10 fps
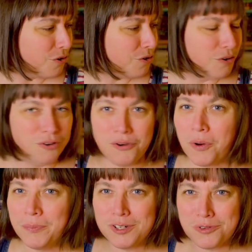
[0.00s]
euh, on
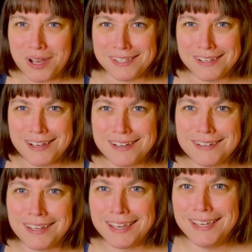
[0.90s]
pige au
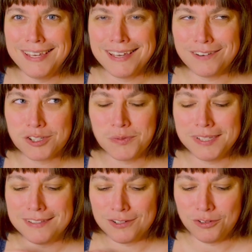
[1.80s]
hasard et
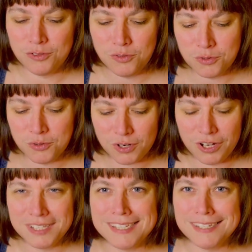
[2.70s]
ensuite deux
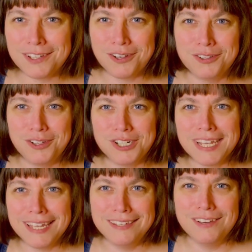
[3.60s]
euh, titres de chaque
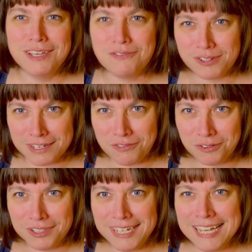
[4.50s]
catégorie vont
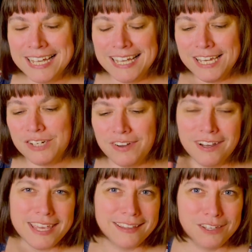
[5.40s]
s'affronter et je vais en
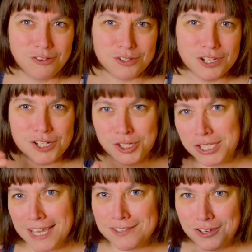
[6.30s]
garder qu'un seul
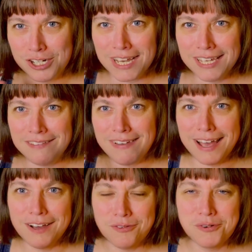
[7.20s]
jusqu'à ce que j'arrive
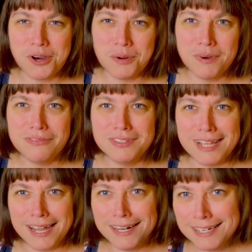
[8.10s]
au combat
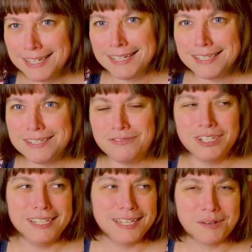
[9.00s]
final qui va
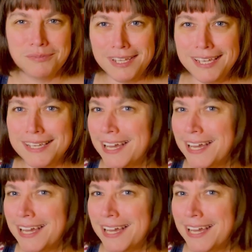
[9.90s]
déterminer